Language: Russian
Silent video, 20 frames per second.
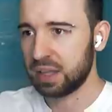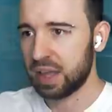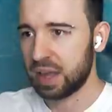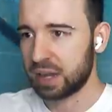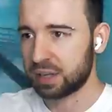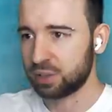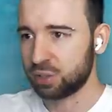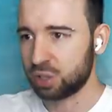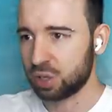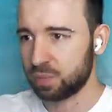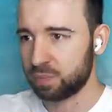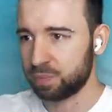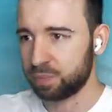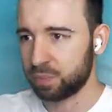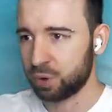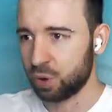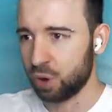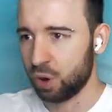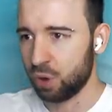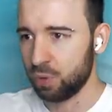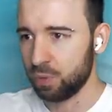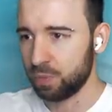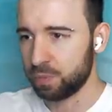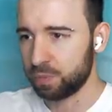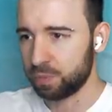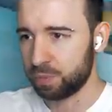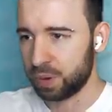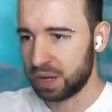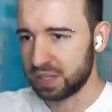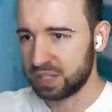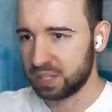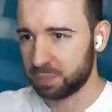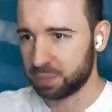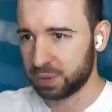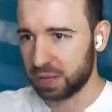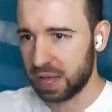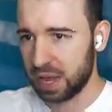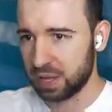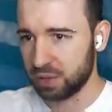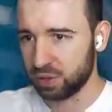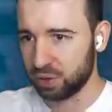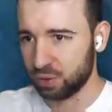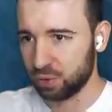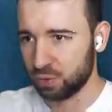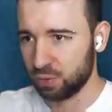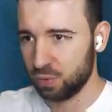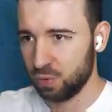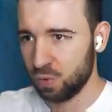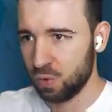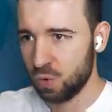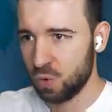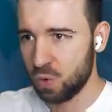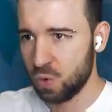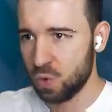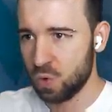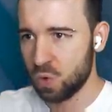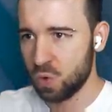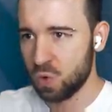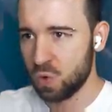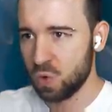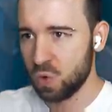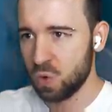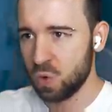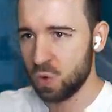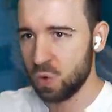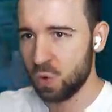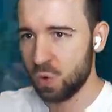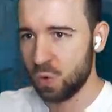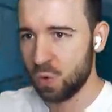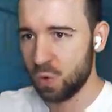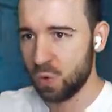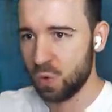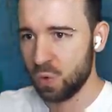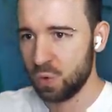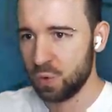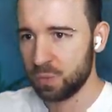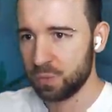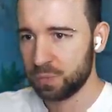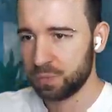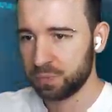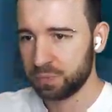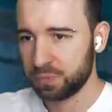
Так, ну чё, гоу? По зиплайну. У -у -у